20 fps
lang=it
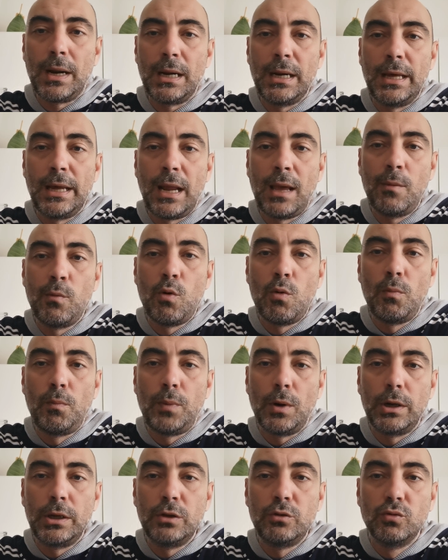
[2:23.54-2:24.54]
parleremo
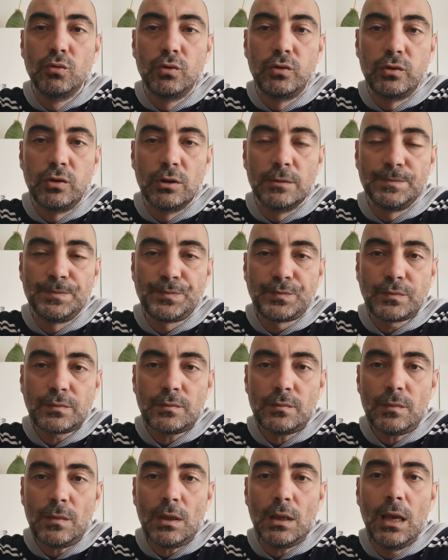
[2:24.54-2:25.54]
un po' di tutto
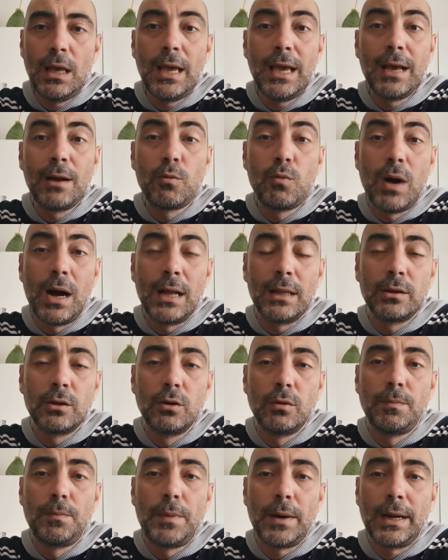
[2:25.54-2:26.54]
e
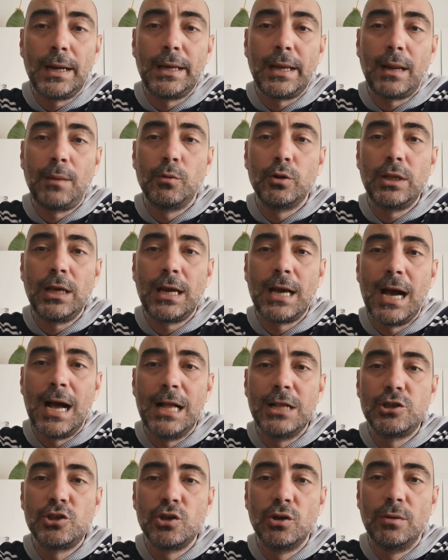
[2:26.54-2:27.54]
quando parleremo di
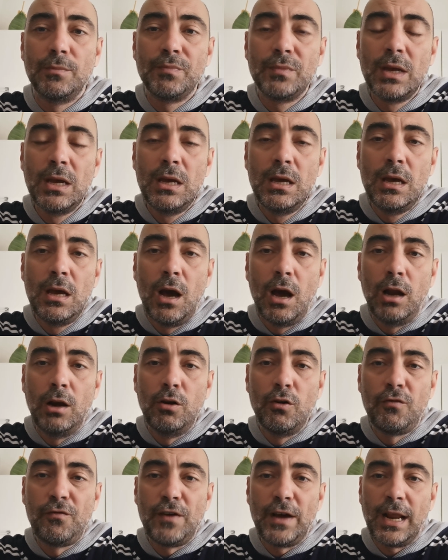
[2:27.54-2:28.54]
calcio
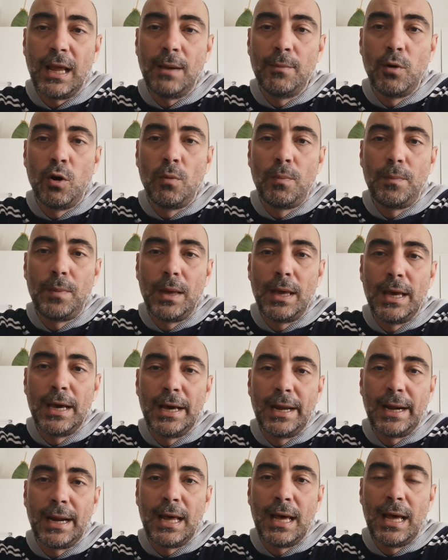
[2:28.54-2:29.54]
lo faremo
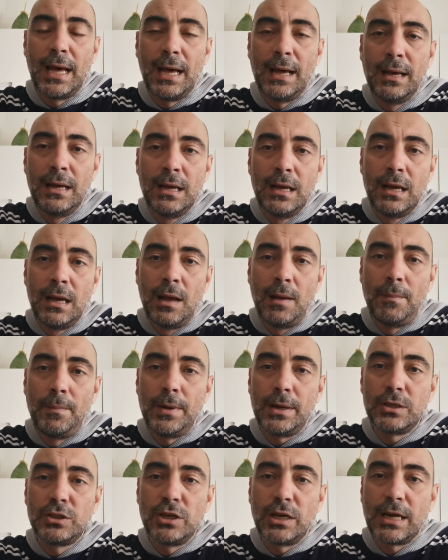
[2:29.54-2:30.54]
per,
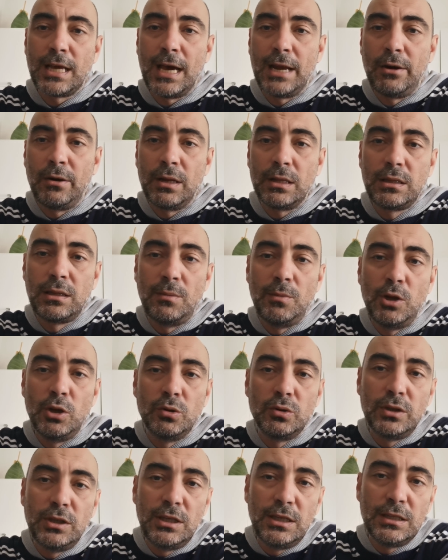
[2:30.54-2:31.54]
per cercare un
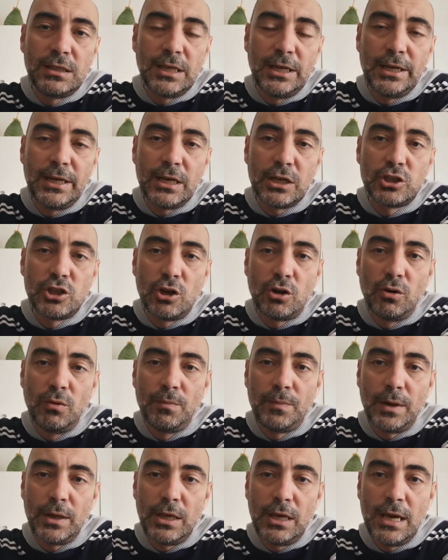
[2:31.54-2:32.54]
attimino di tenerci
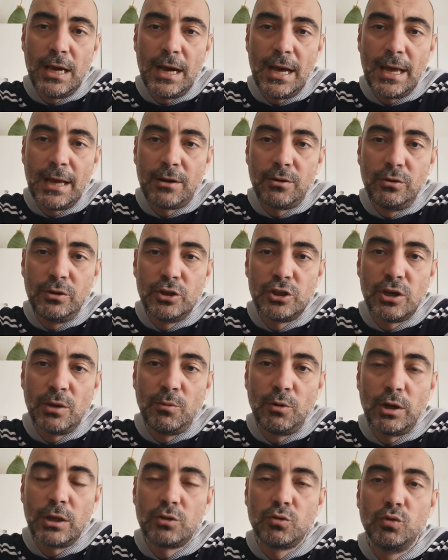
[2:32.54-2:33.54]
compagnia, ecco,
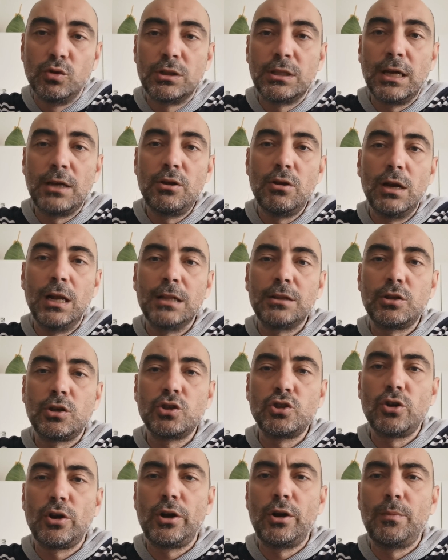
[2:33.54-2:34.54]
diciamola tutta. Io
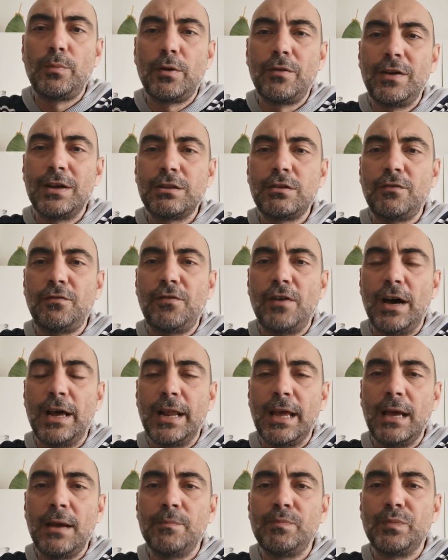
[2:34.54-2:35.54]
l'altro giorno ho provato a
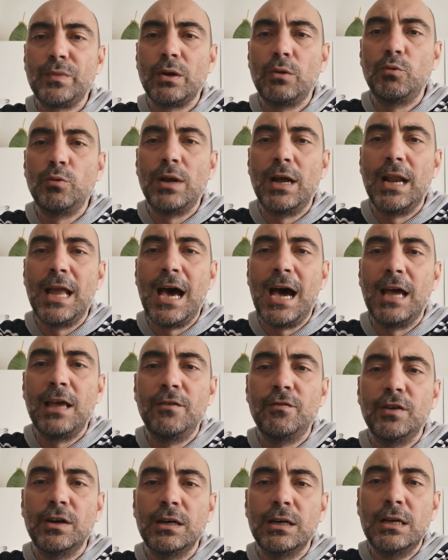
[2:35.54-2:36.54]
fare una
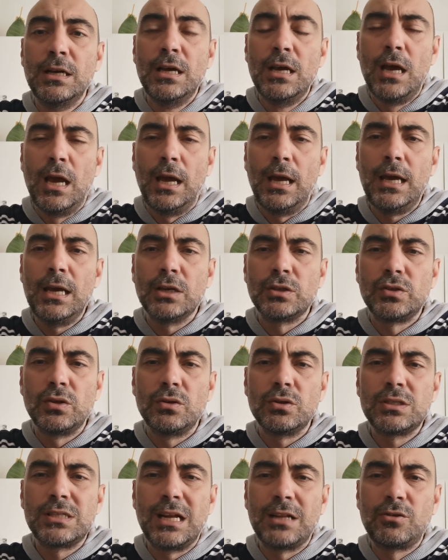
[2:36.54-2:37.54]
live e
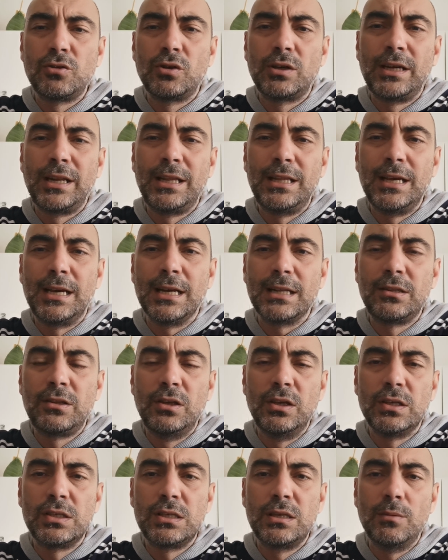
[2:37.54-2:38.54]
sono stato
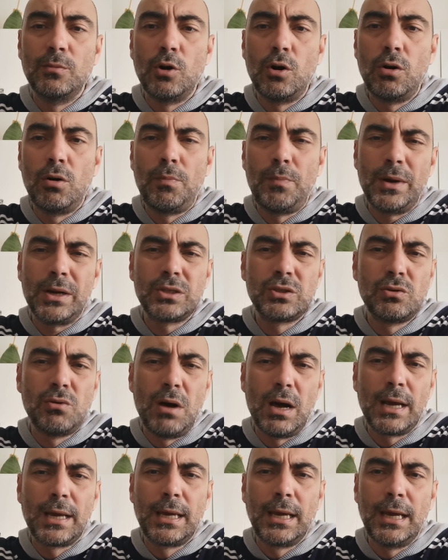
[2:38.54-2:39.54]
criticatissimo, ho
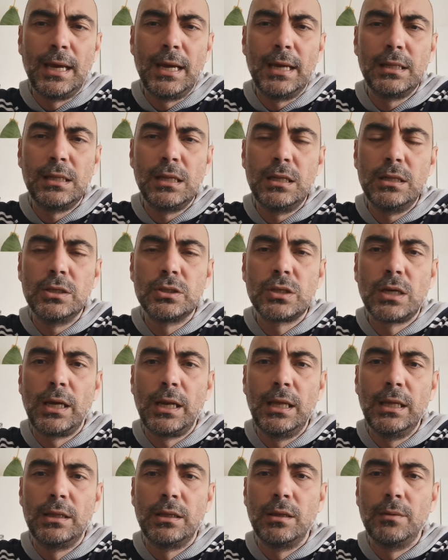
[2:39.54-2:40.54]
perso anche degli
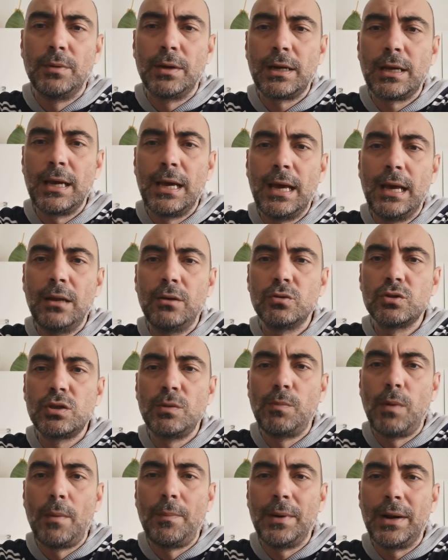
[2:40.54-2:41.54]
iscritti perché non
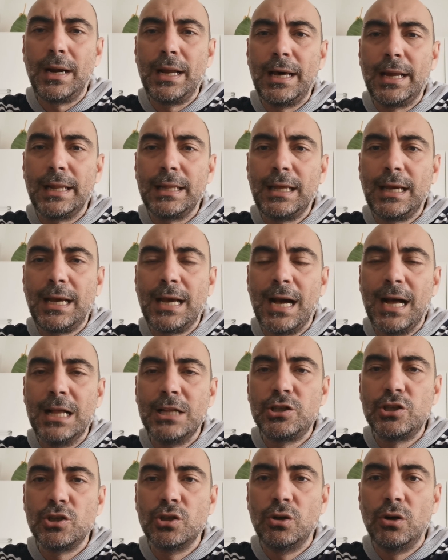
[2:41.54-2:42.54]
si può parlare di
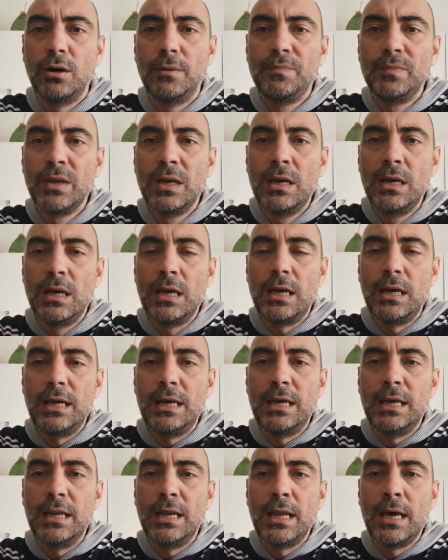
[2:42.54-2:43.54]
calcio
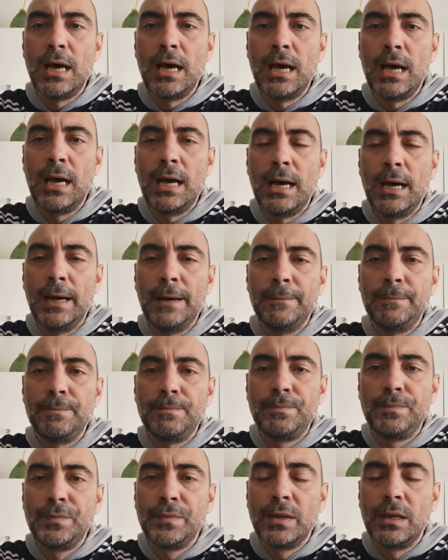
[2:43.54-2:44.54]

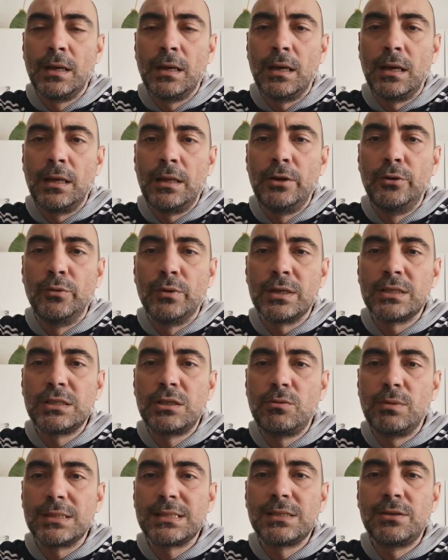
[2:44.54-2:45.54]
in... Uh, in una
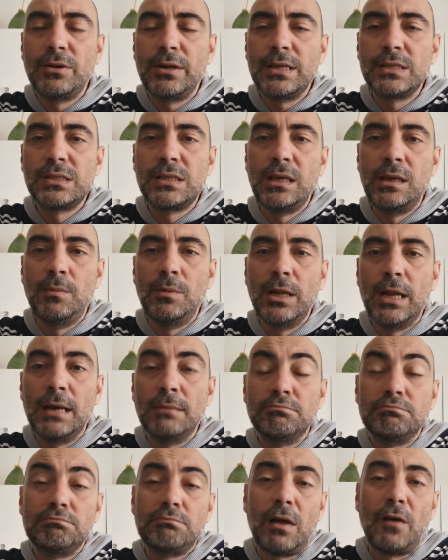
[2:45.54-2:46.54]
situazione
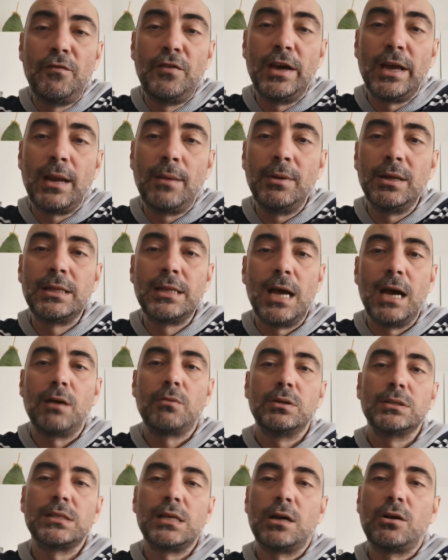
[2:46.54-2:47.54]
simile, vera
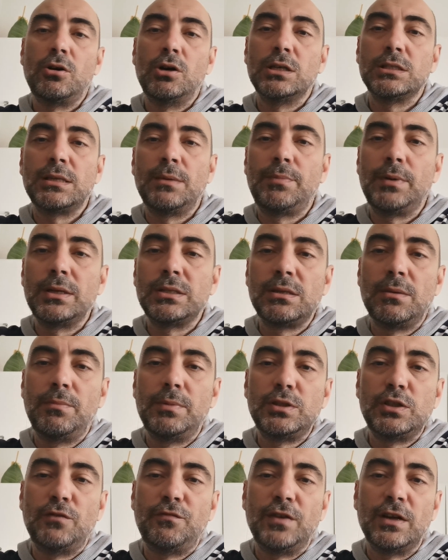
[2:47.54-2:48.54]
metà questa cosa per il
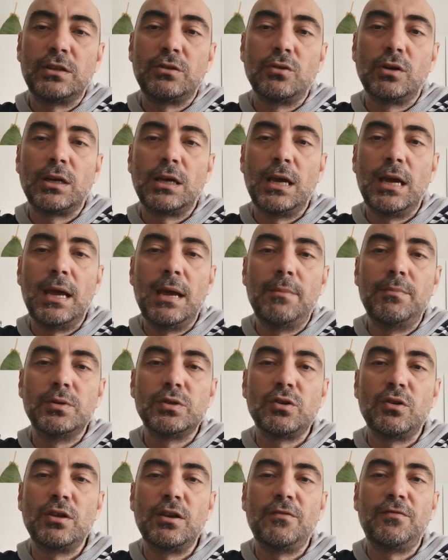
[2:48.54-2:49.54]
semplice fatto che
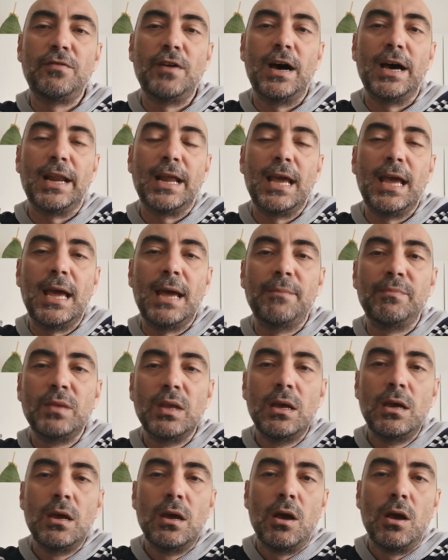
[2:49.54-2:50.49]
bisogna fare